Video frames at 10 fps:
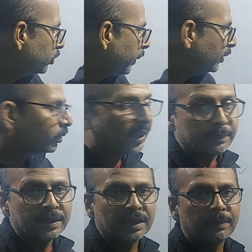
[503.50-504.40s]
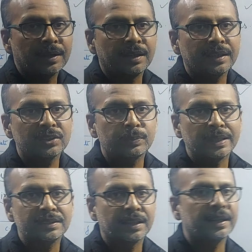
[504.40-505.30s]
स्पेस को ध्यान में रखकर बनाना है कि
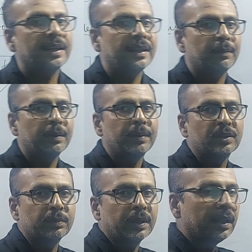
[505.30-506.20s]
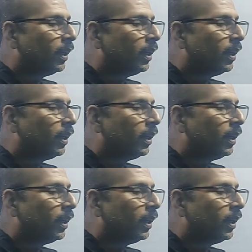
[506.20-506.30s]
स्पेस है कि नहीं अपने पास में